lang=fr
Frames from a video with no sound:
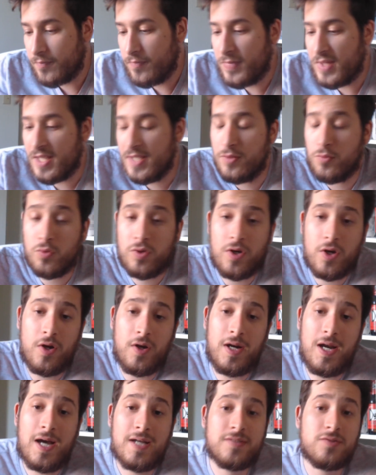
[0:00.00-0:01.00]
Et donc
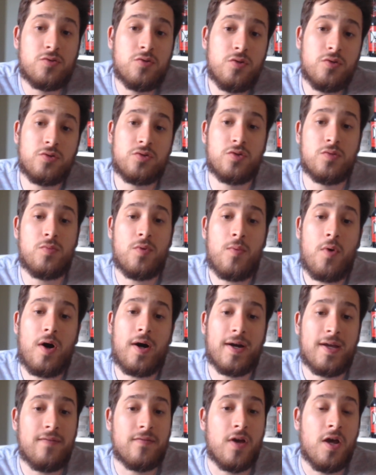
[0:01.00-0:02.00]
euh, là, ce, moment
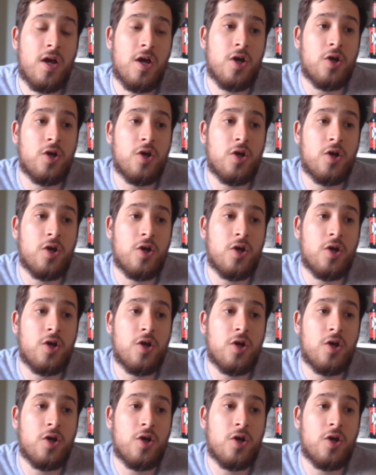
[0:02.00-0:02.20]
arrive.